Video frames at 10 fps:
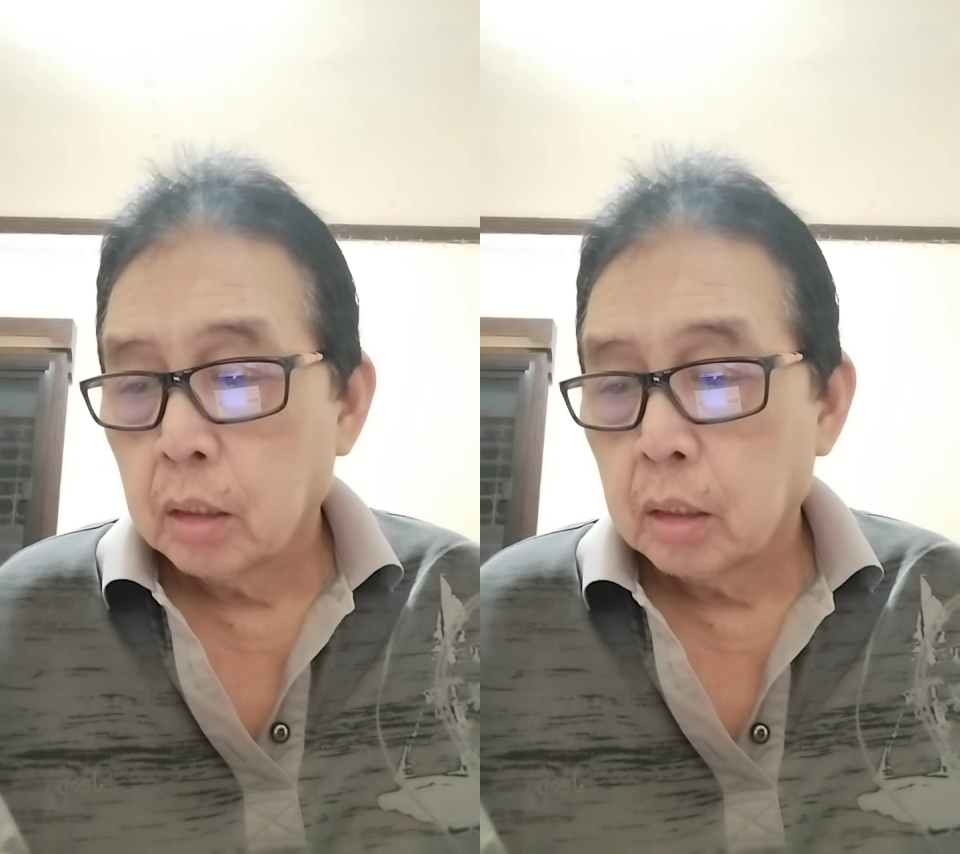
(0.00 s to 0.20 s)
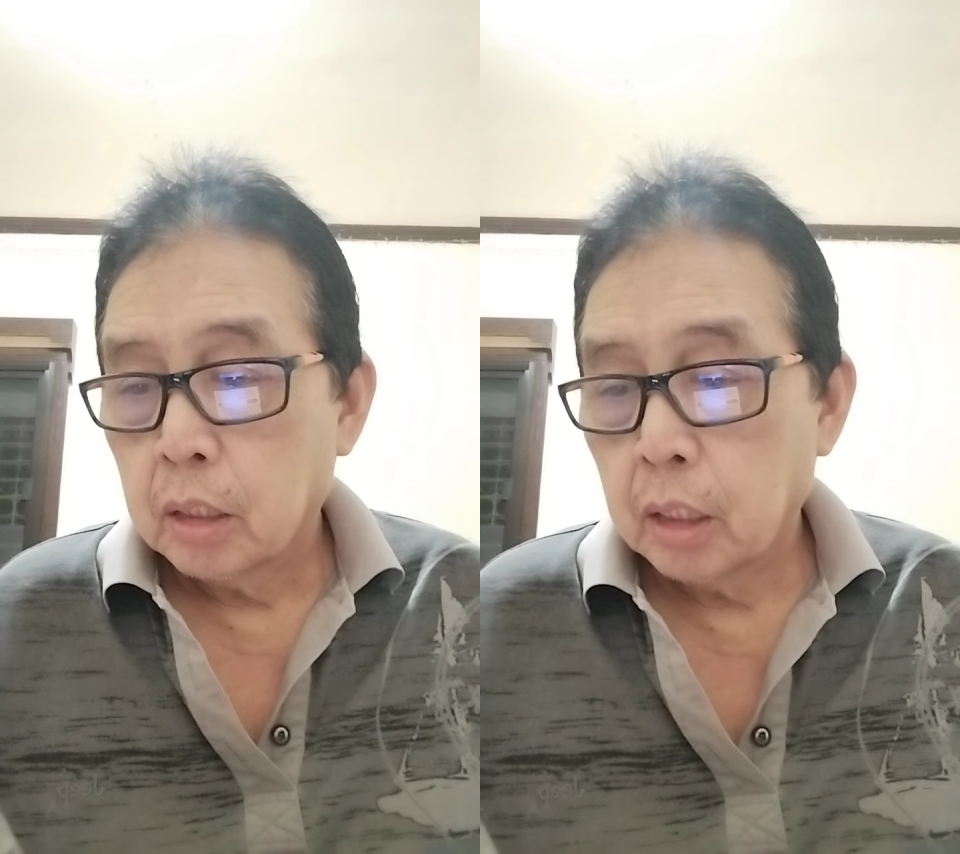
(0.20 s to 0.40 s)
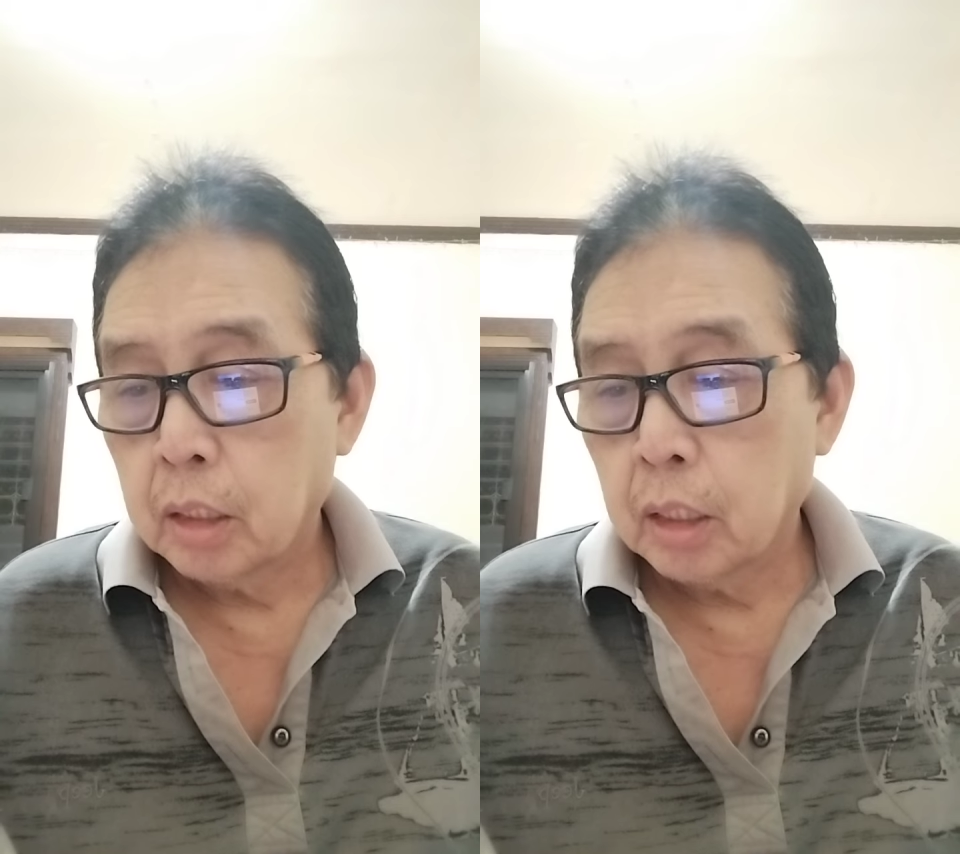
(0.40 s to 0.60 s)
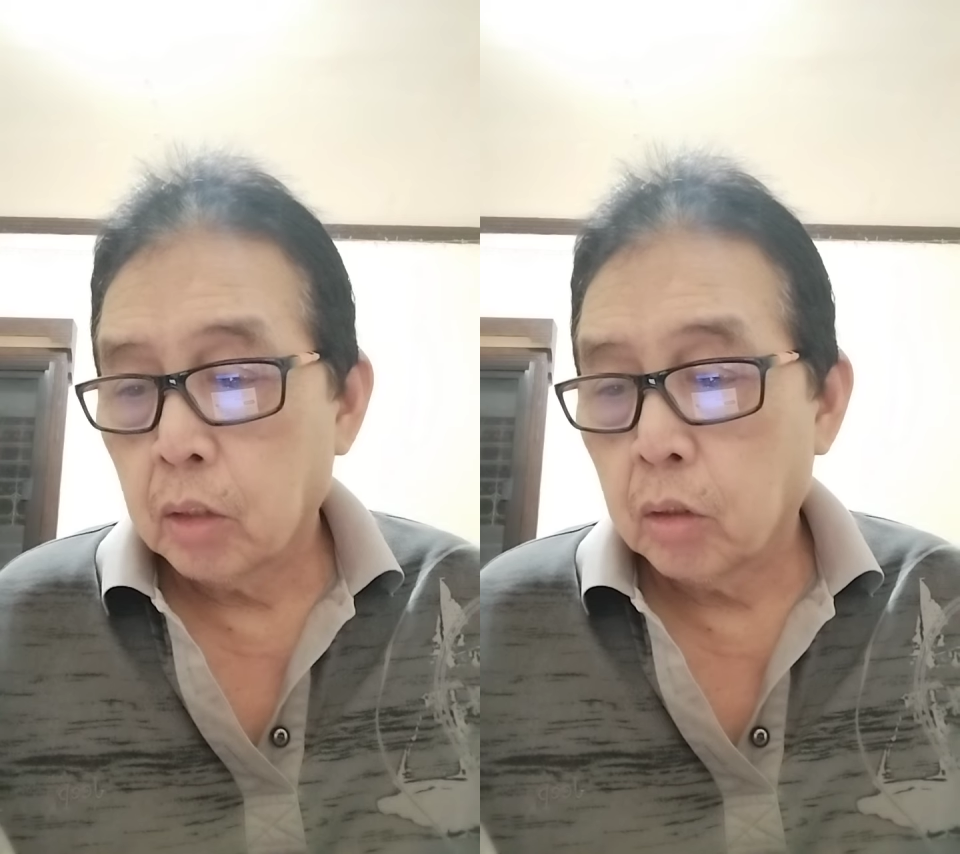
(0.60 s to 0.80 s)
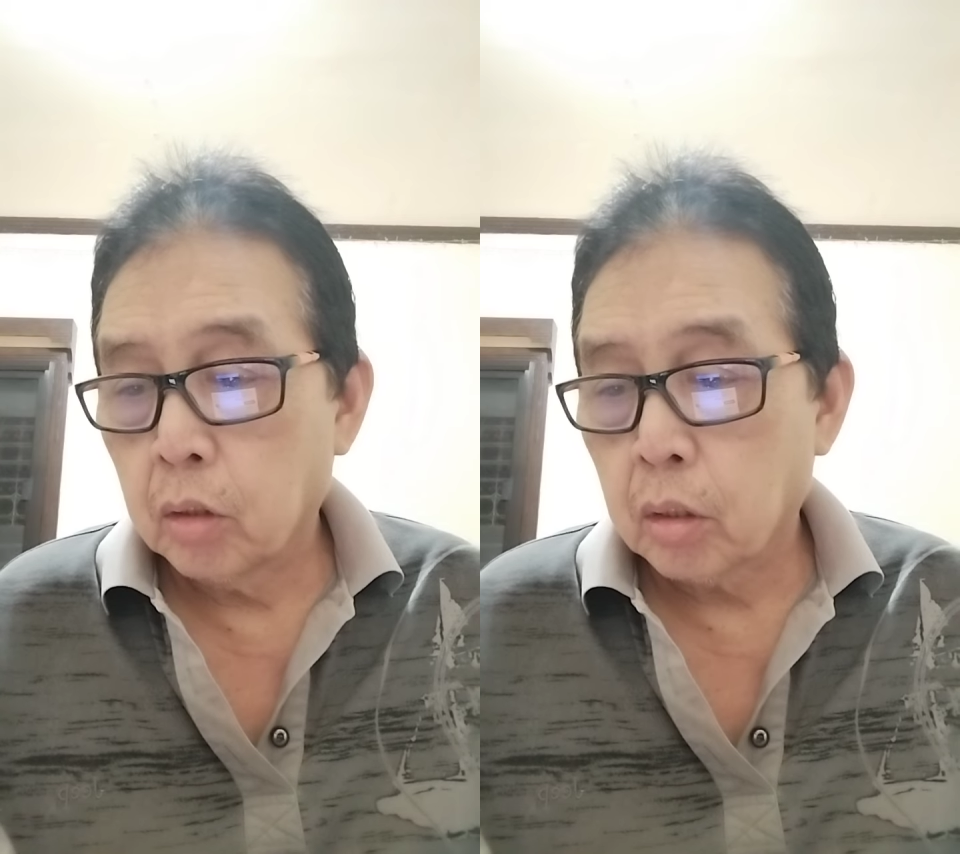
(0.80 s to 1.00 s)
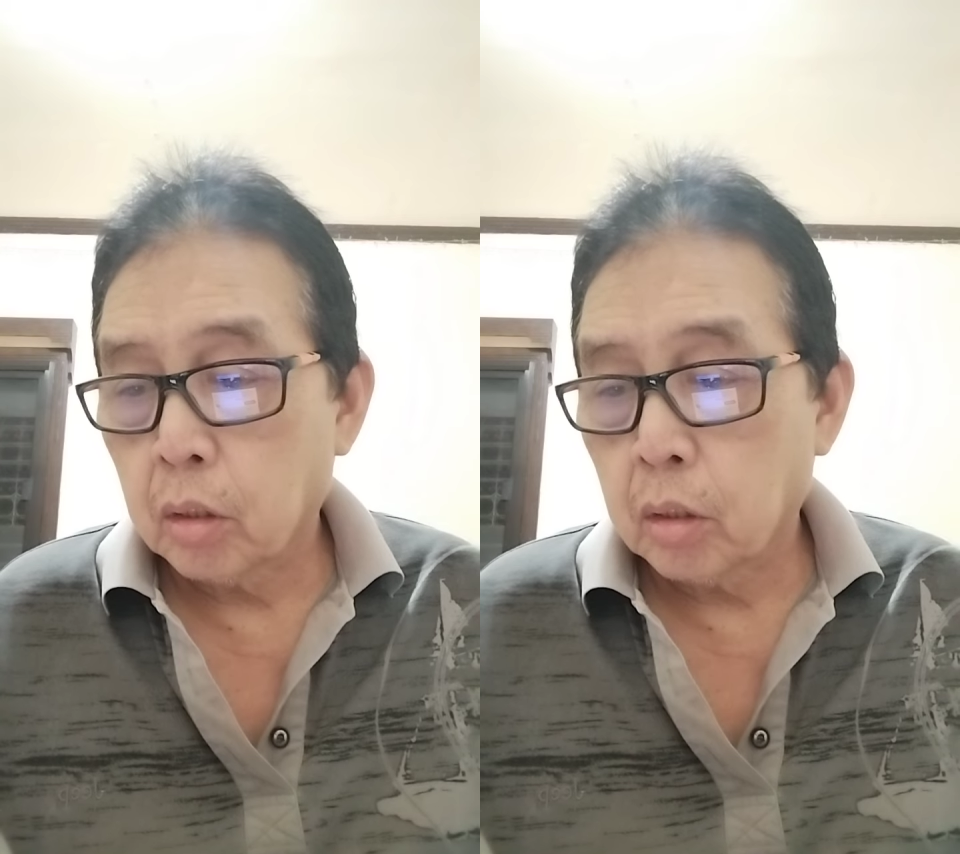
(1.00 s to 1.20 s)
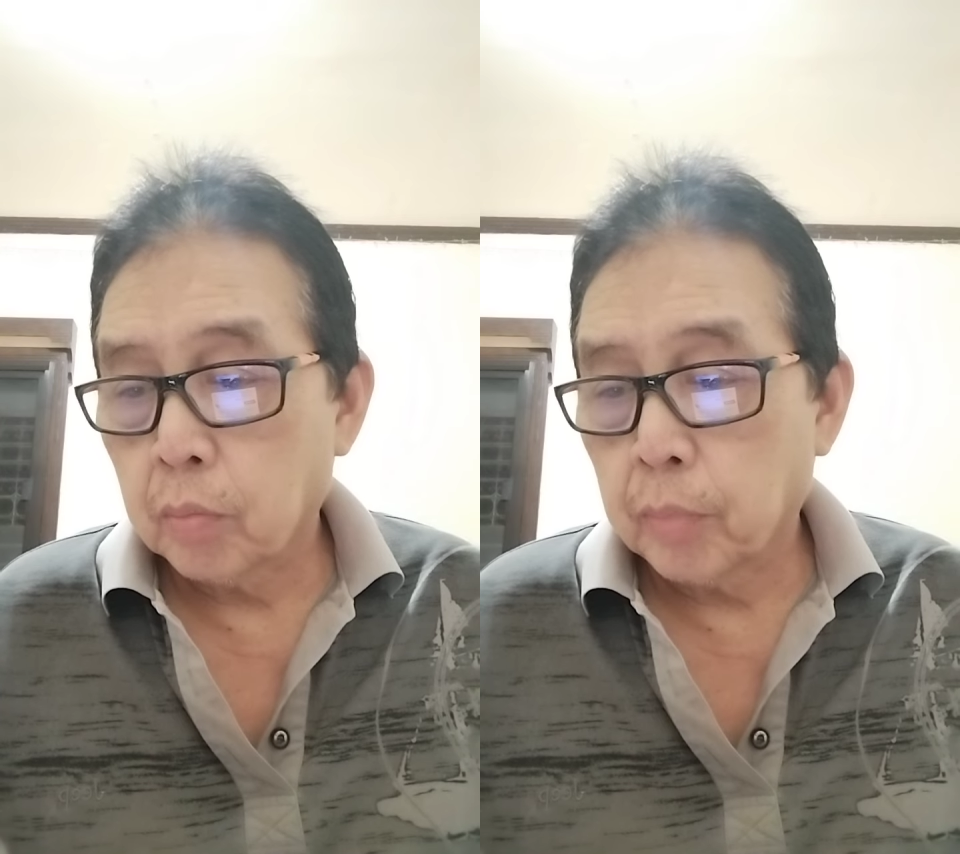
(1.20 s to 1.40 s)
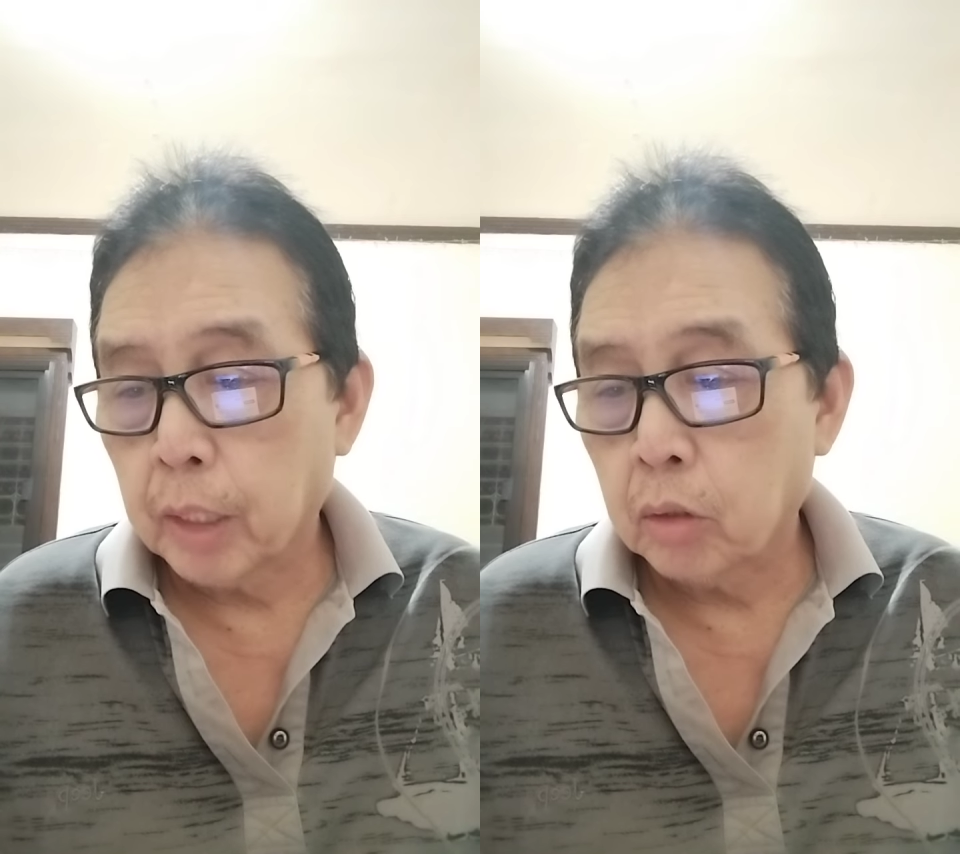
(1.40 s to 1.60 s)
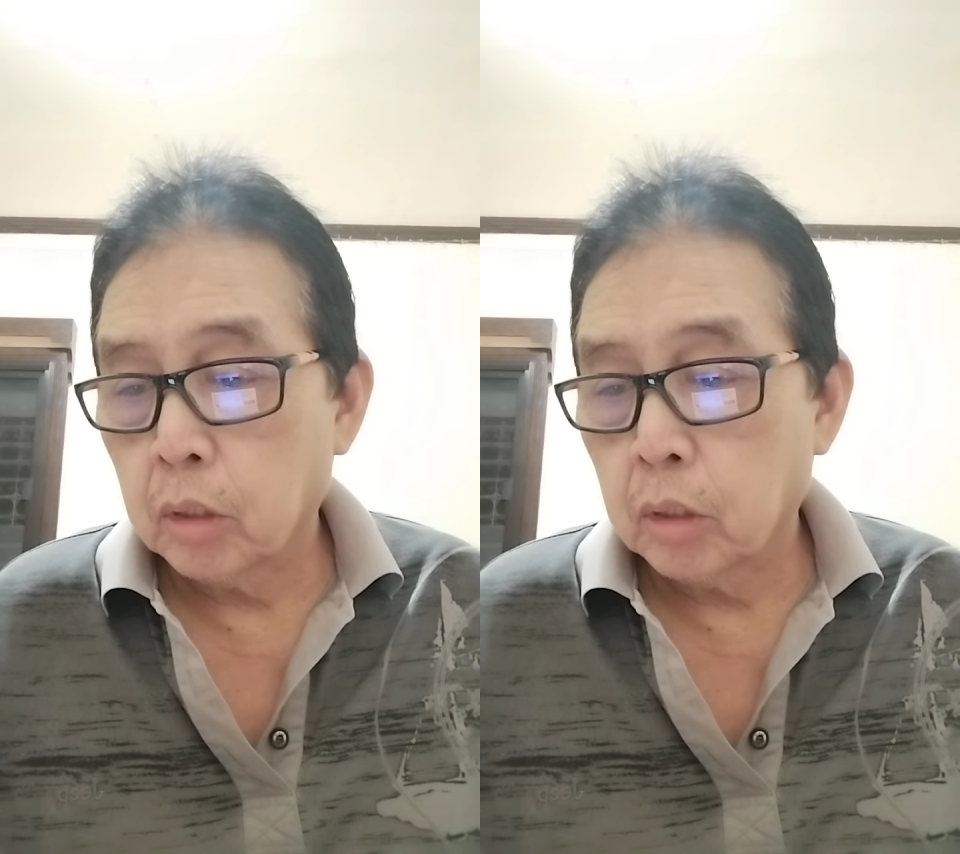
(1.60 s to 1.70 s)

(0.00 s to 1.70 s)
Si Senador Bato